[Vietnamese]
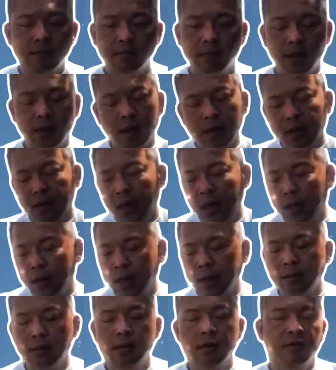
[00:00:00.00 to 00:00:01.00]
và tất nhiên là
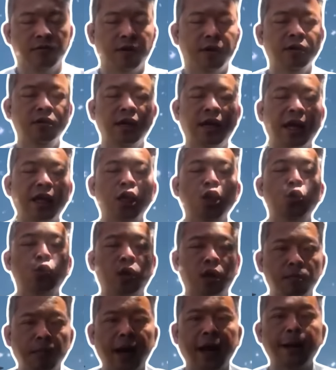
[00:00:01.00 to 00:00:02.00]
phải đưa ra nhiều
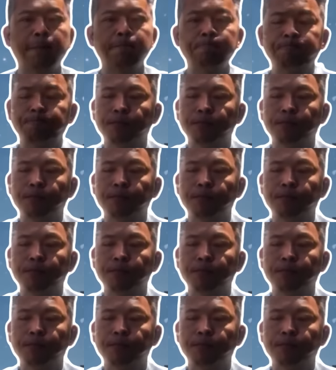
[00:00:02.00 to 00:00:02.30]
kịch bản